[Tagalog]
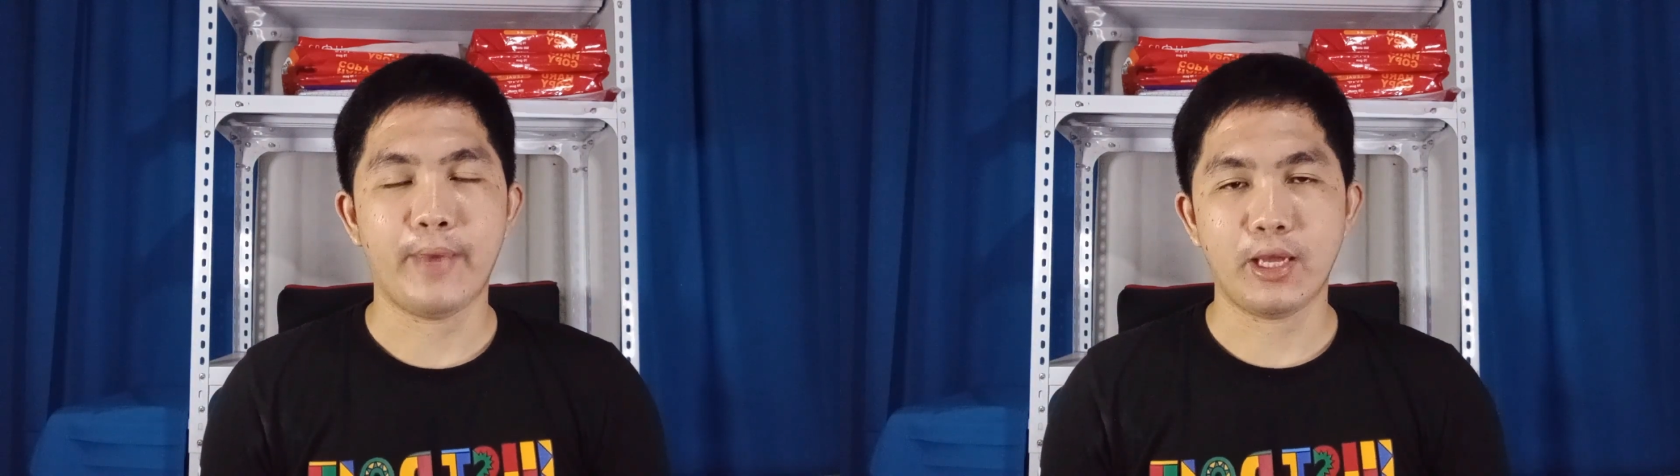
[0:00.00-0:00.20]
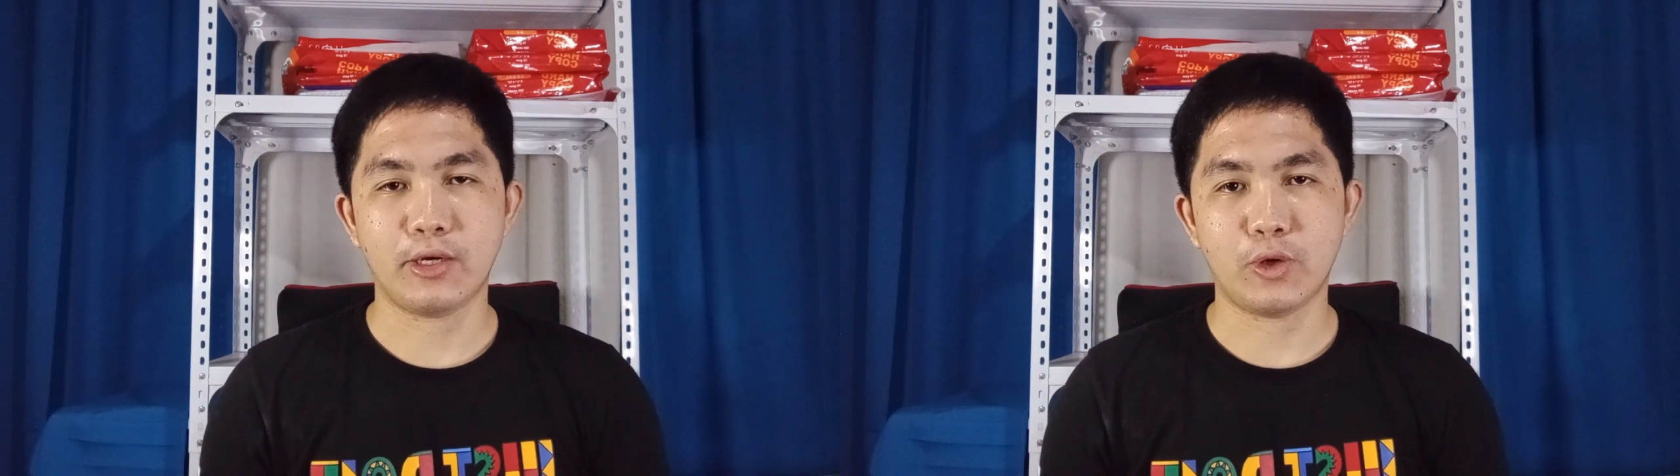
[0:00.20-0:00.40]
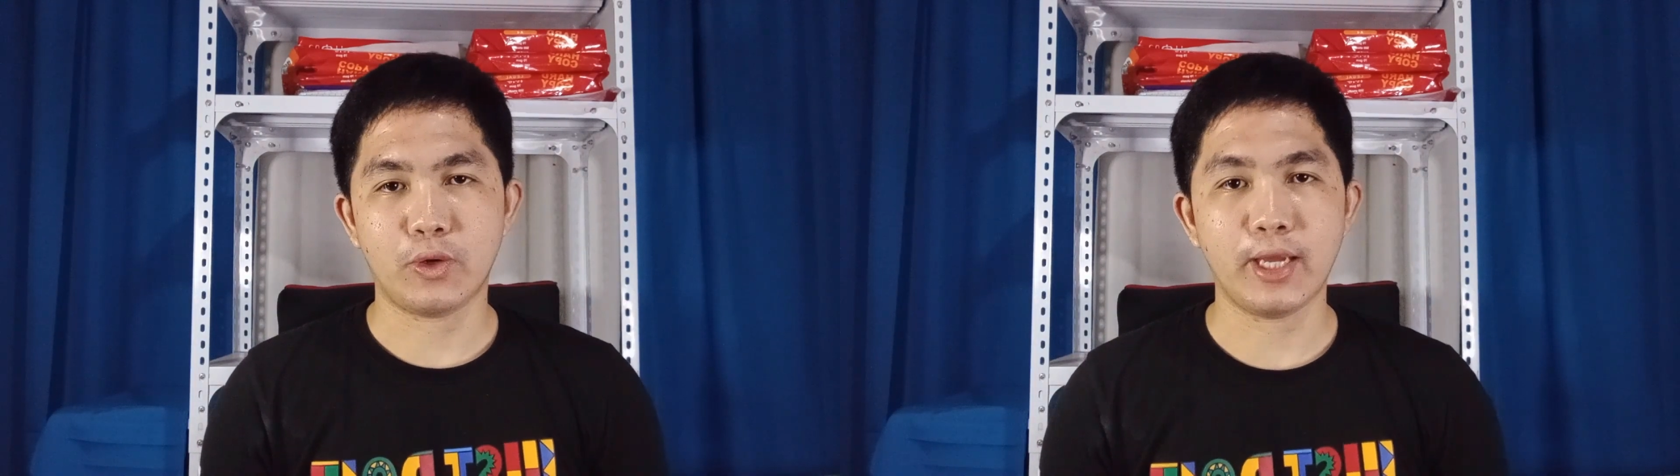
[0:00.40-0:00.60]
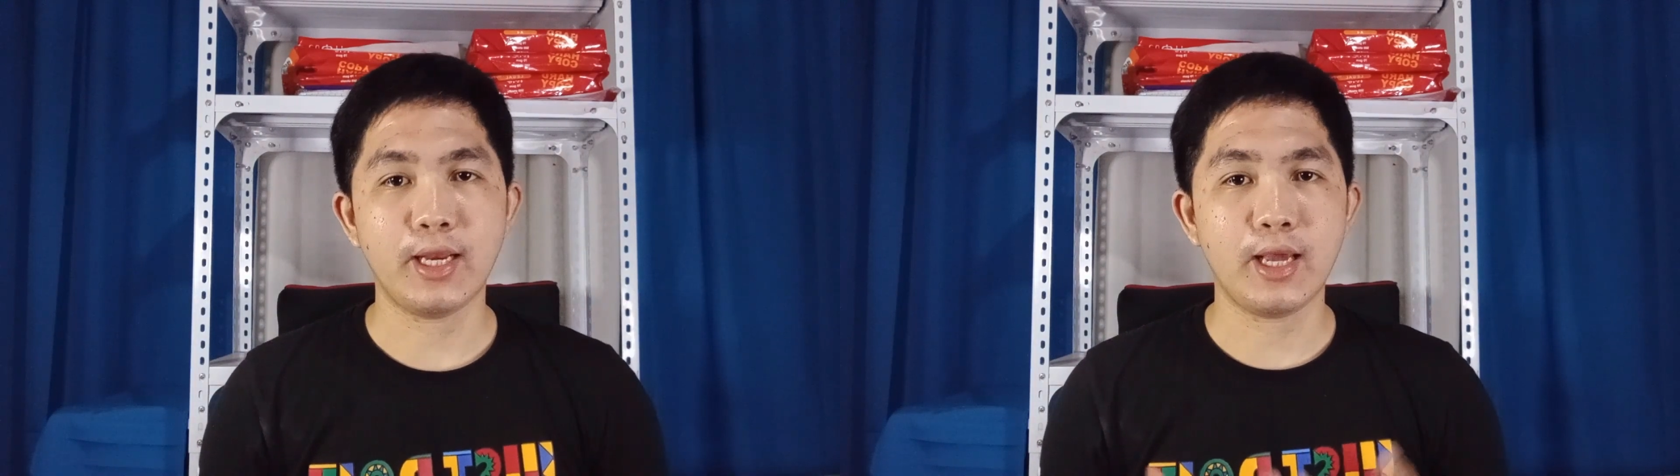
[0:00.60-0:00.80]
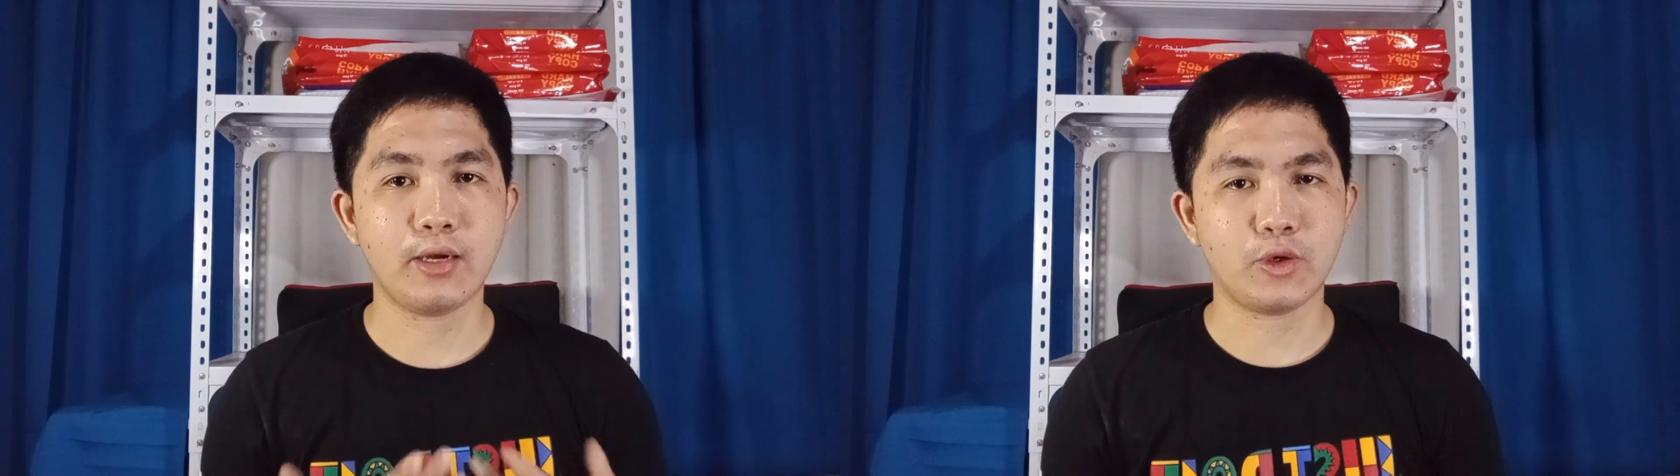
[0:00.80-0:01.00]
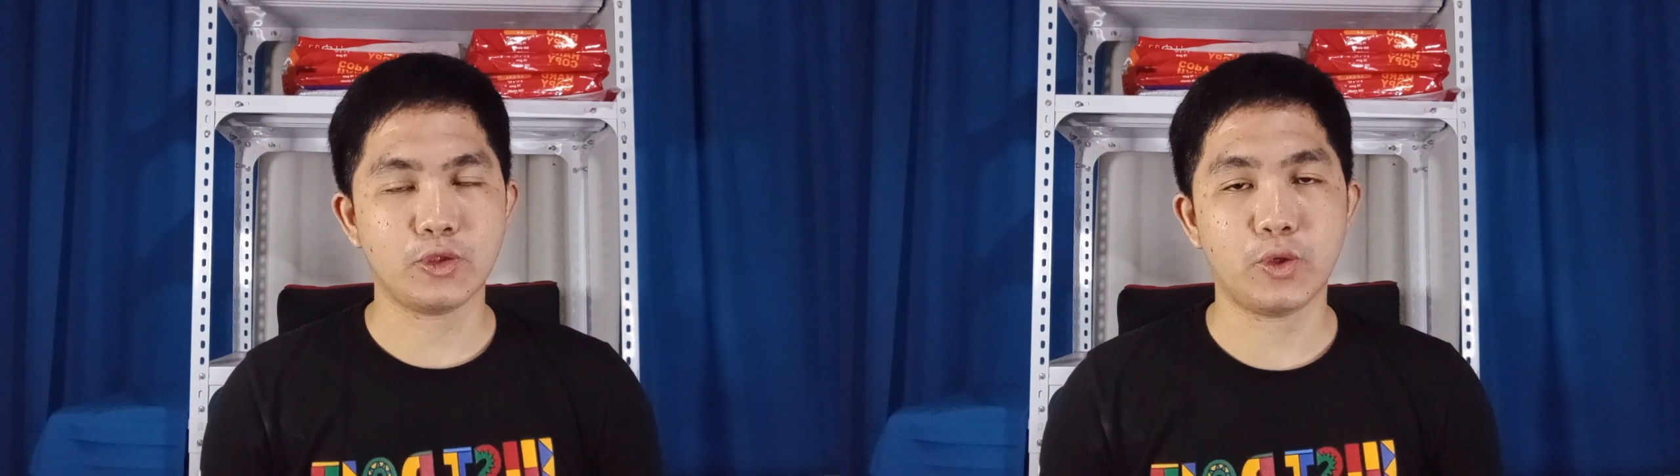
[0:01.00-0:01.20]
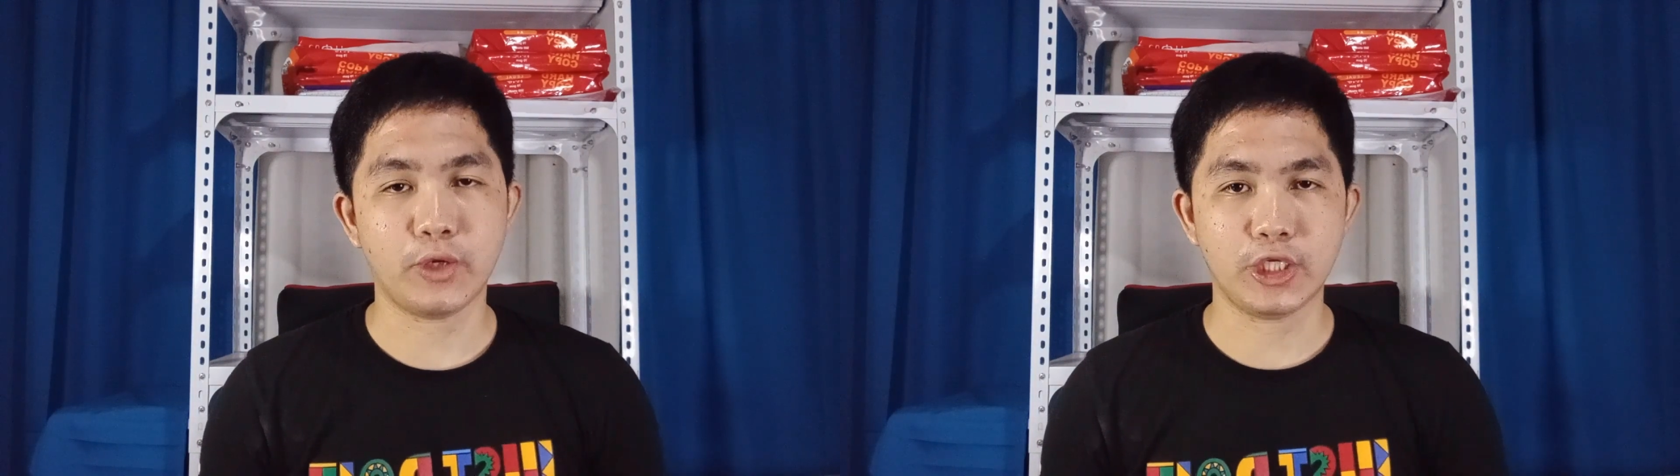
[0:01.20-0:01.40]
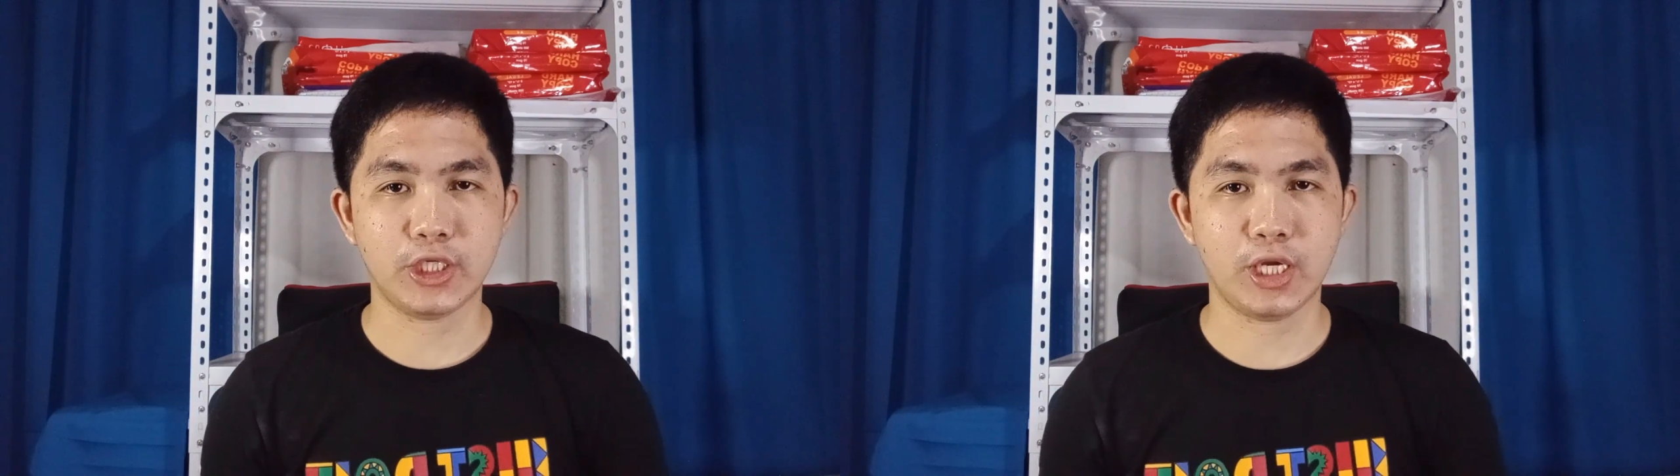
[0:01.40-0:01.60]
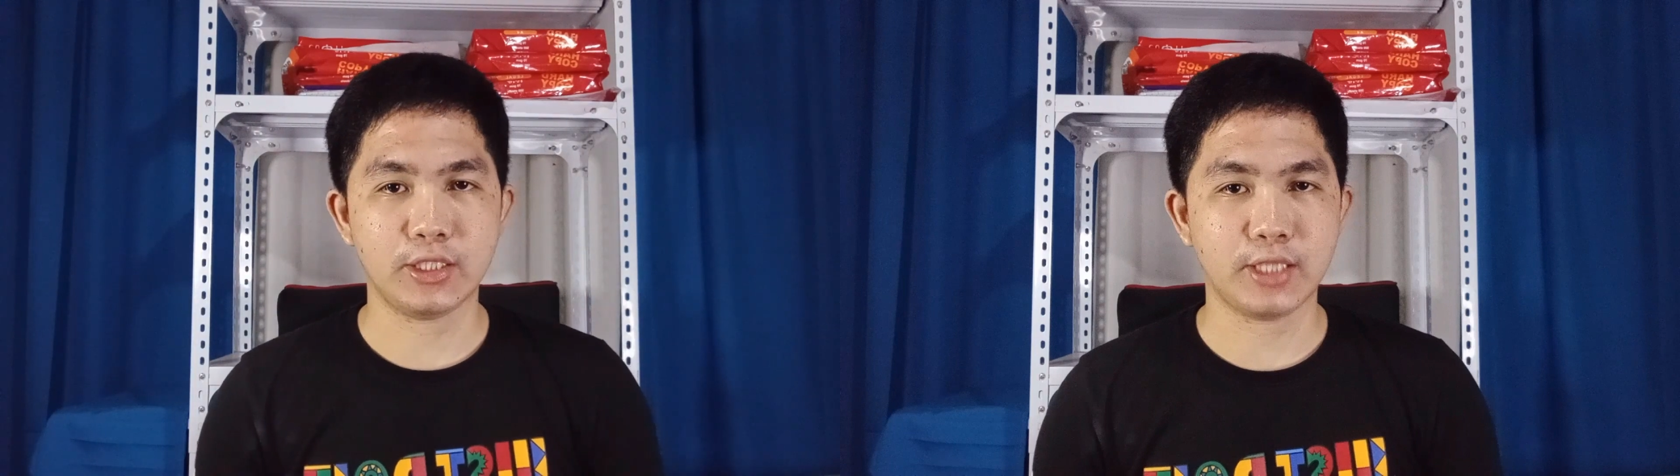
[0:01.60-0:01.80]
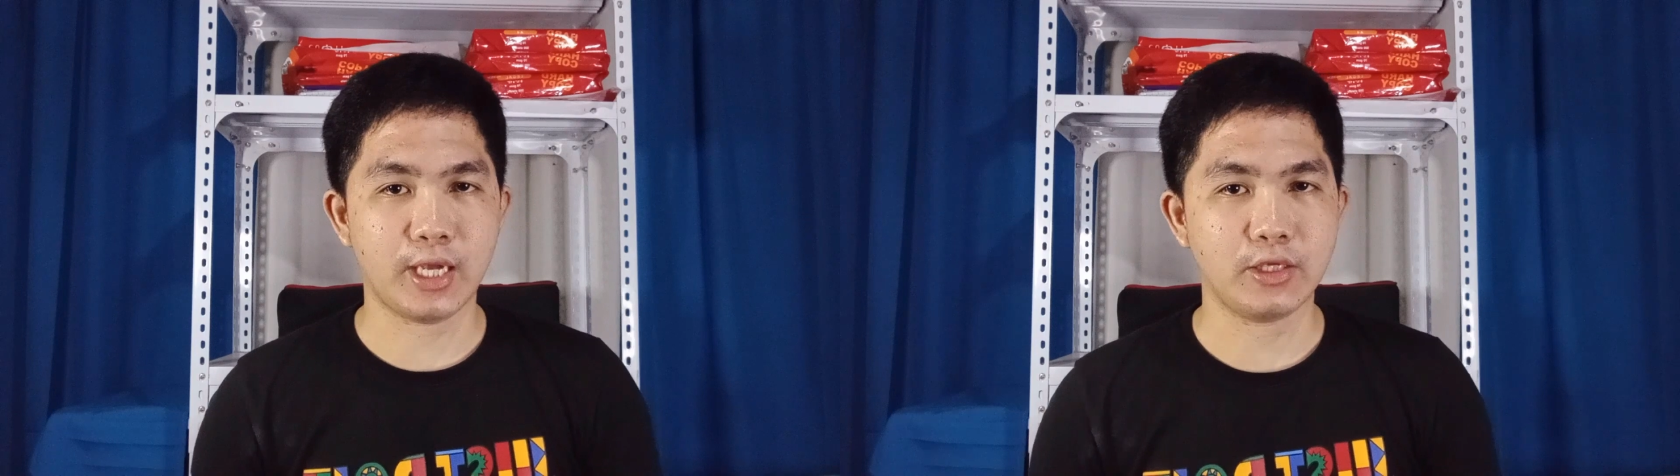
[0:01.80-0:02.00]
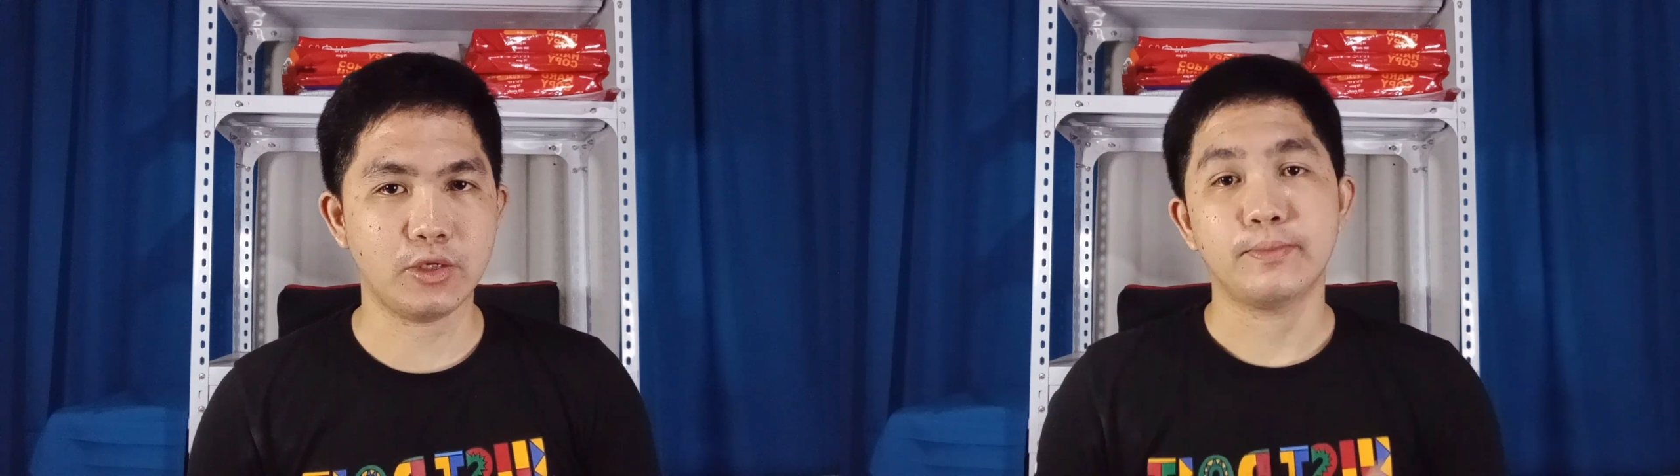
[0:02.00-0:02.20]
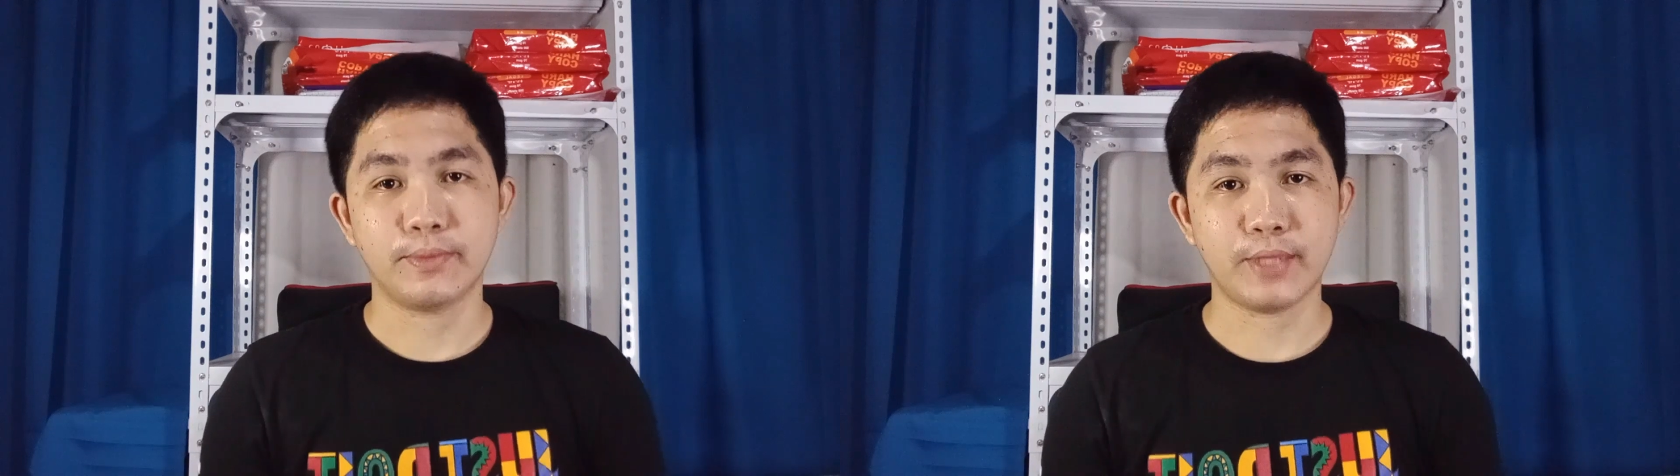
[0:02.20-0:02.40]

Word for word: pero kailangan ko tong i-share sa inyo